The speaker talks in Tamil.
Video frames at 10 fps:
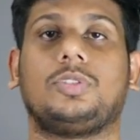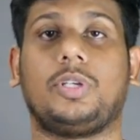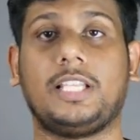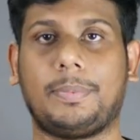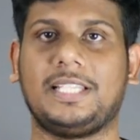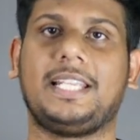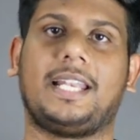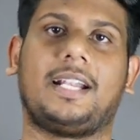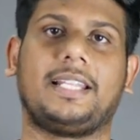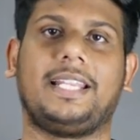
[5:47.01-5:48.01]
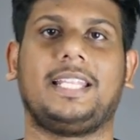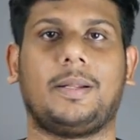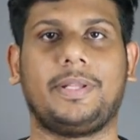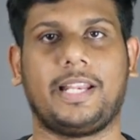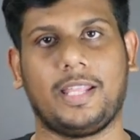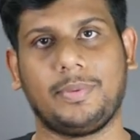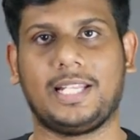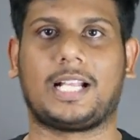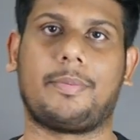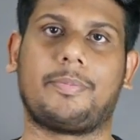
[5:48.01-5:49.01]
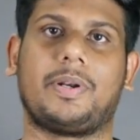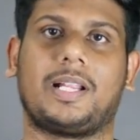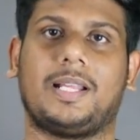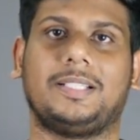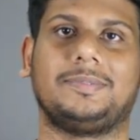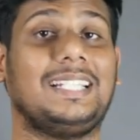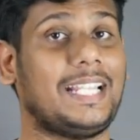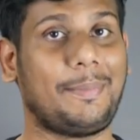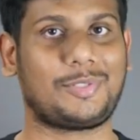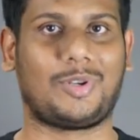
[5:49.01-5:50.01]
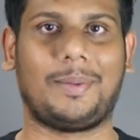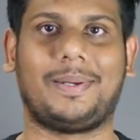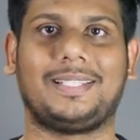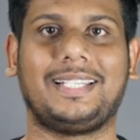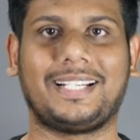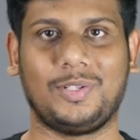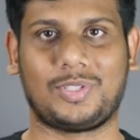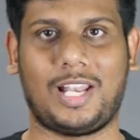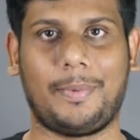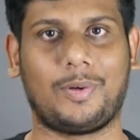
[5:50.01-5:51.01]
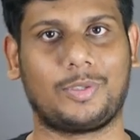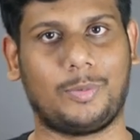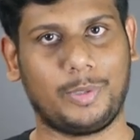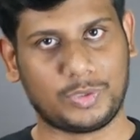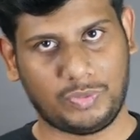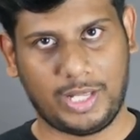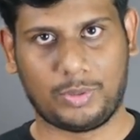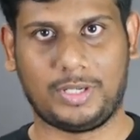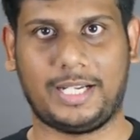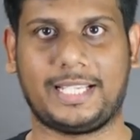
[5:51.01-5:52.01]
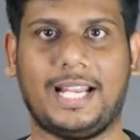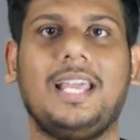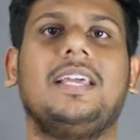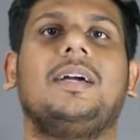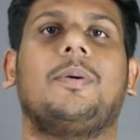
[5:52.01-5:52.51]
ஸோ இதை பற்றி நீங்கள் என்ன நினைக்கிறீங்க அப்படிங்கிறதையும் கீழே கமெண்ட் பண்ணுங்கள் இந்த எபிசோடில் பார்த்தா டெக்னிக்ஸ் எல்லாமே உங்களுக்கு ரொம்ப யூஸ்ஃபுல்லாக இருக்கும்னு நினைக்கிறேன்